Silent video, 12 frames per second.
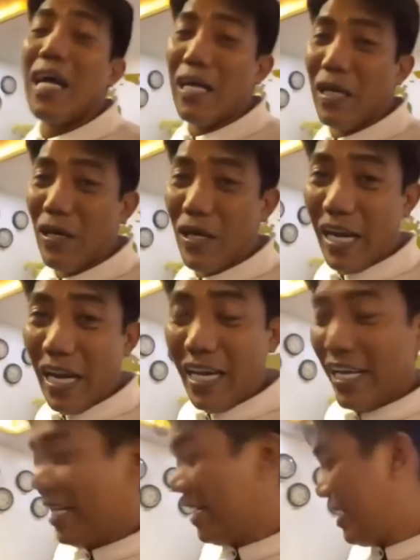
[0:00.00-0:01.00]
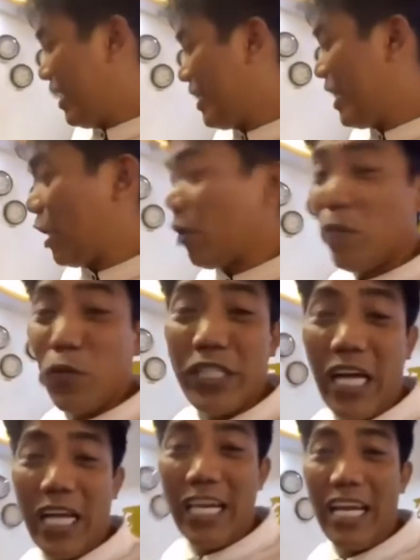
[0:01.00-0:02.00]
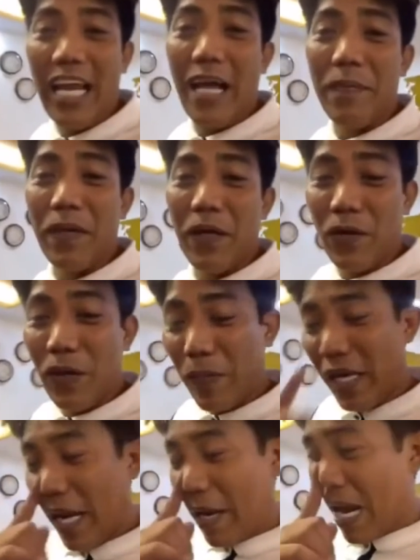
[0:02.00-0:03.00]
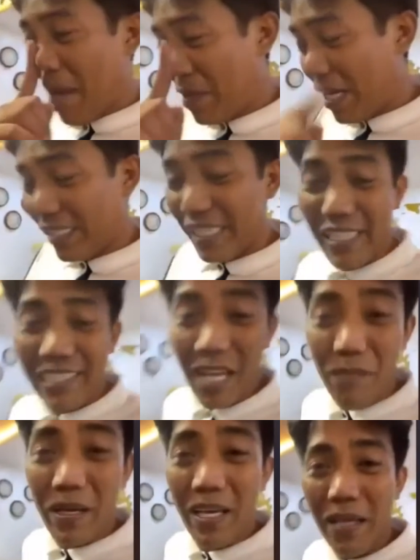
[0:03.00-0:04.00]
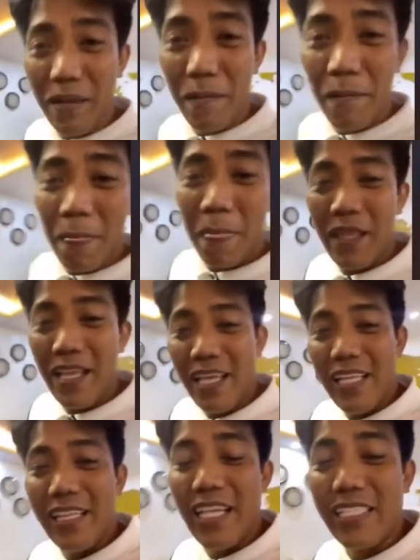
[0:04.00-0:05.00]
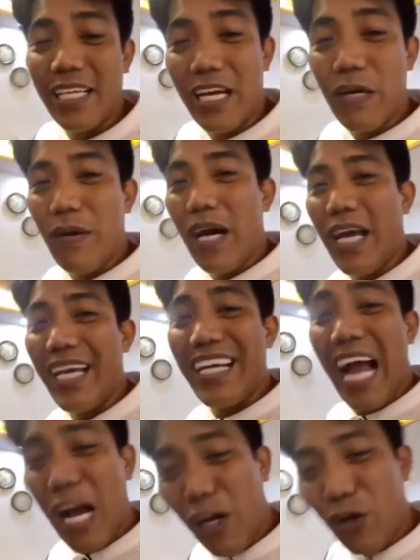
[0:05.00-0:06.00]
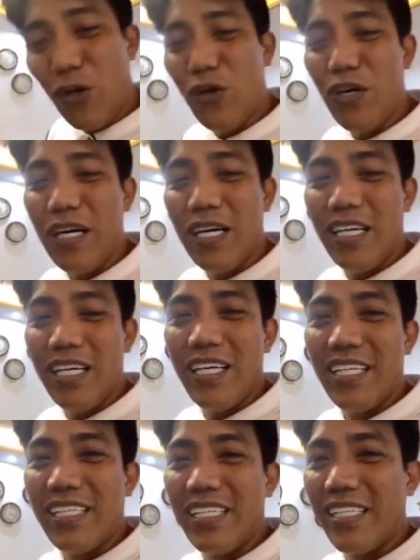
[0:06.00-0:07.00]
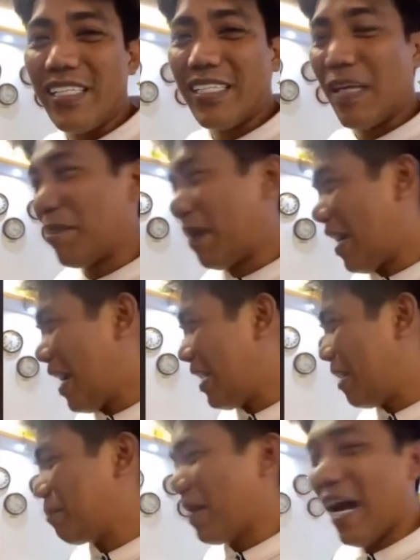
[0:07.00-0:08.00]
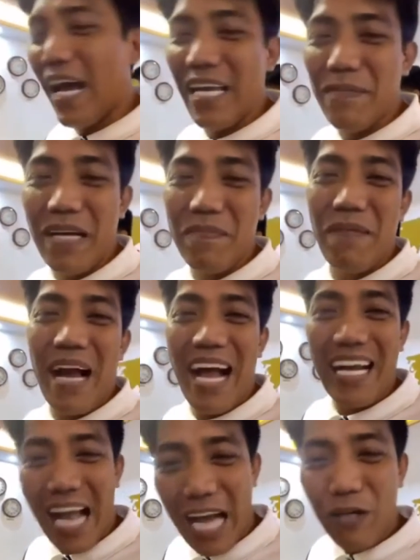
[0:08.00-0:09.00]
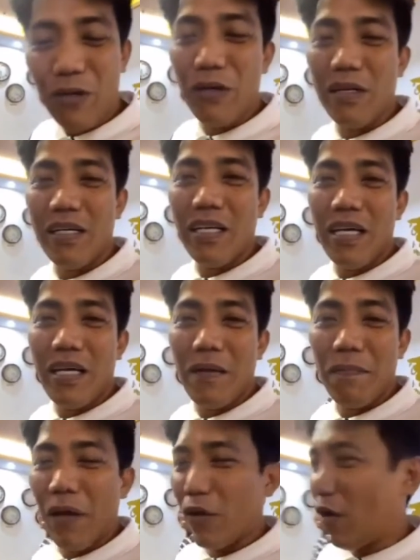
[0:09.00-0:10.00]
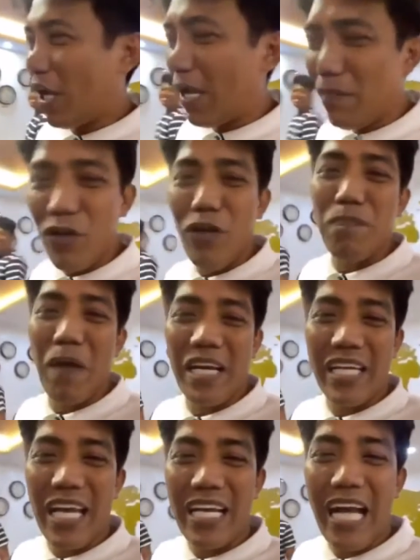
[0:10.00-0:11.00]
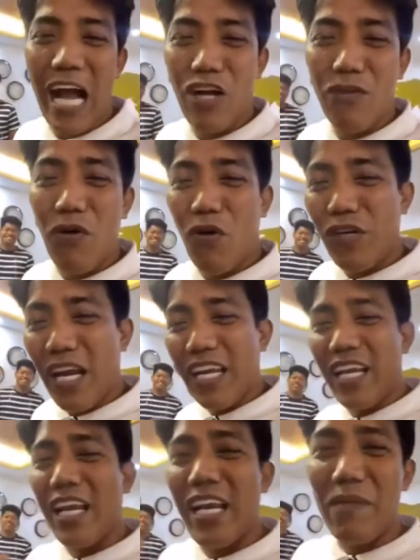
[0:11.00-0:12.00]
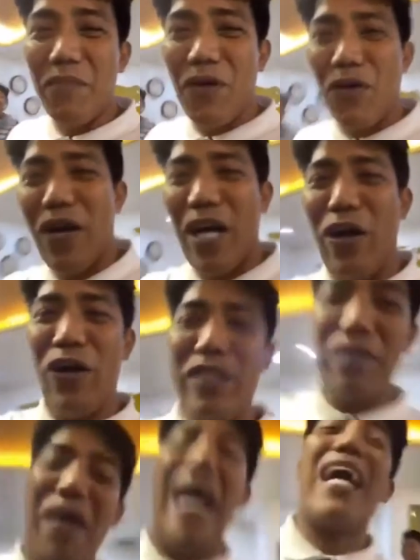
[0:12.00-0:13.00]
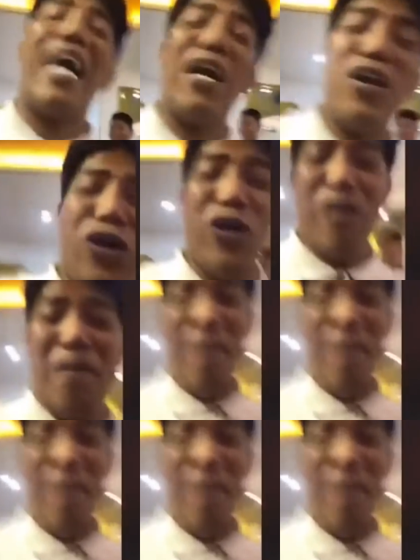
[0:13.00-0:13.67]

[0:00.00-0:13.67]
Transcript: Okay, hindi ko po siya kilala pero may narami nagsasabi na siya raw ay gago sa pangalan pa nga naman, makagago. Pero alam mo yung pagiging gago mo kung naririnig mo ako ngayon, makagago.